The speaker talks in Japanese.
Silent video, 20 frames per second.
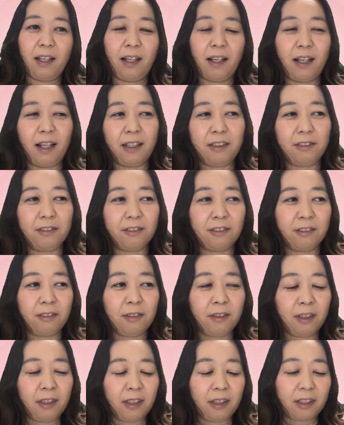あの、
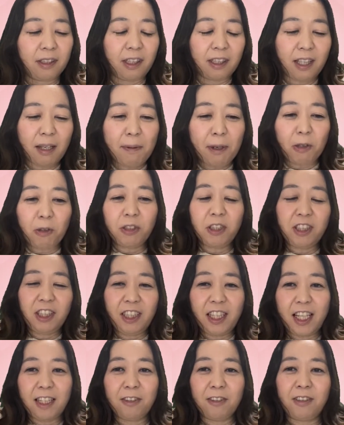下駄箱に
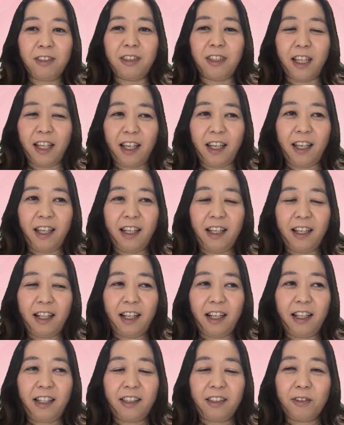入れるって、
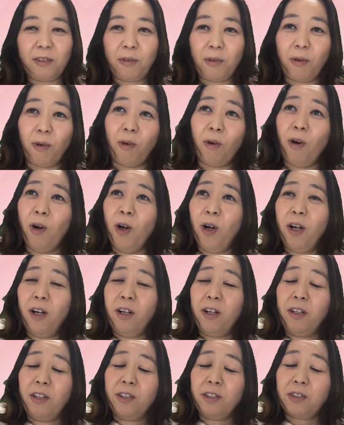こ
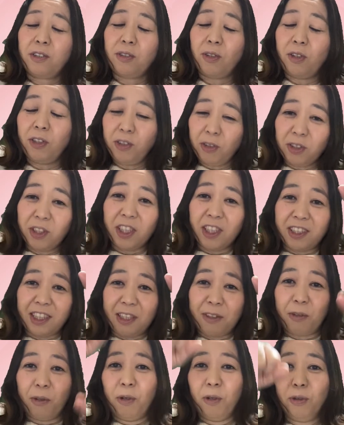う、そういうのって
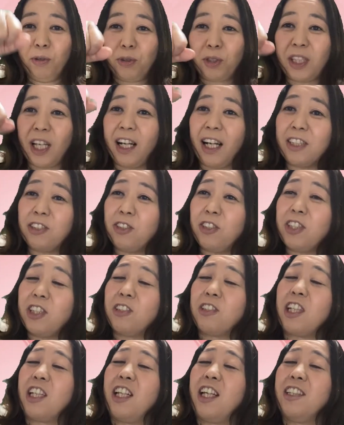さ、こう、蓋がついて
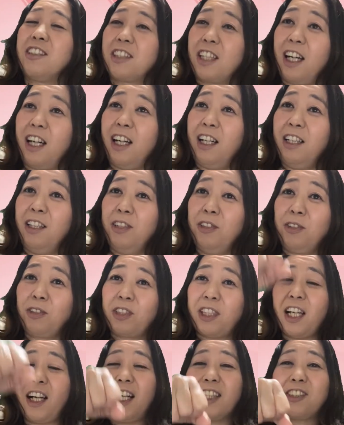るじゃないですか。
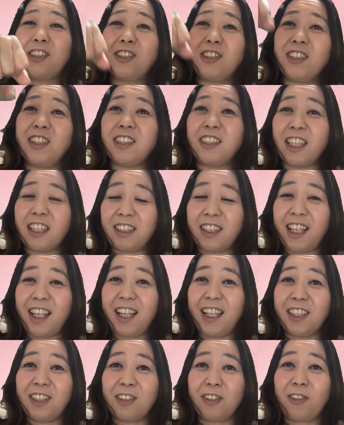蓋がついて
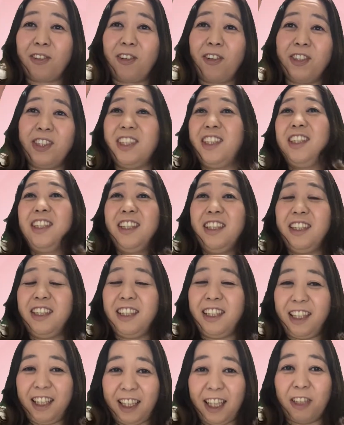て、そこに
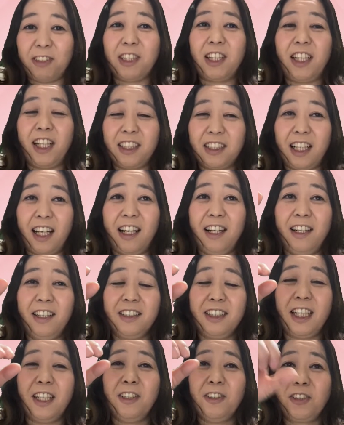入れてるじゃないですか。
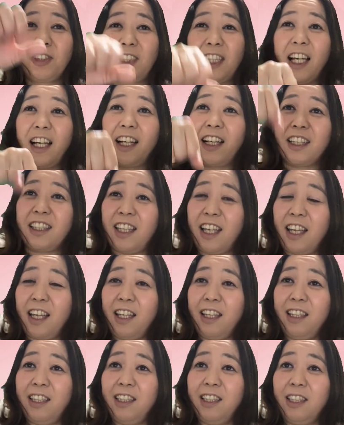で、蓋開け
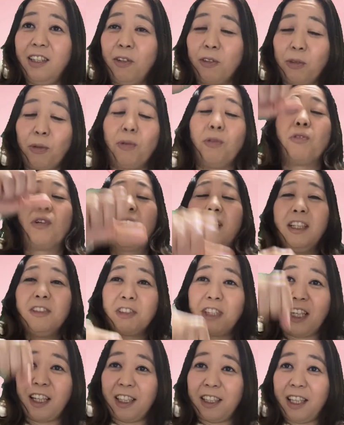て、男の子がね、
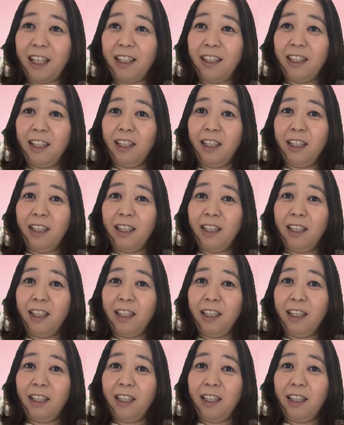蓋開けて、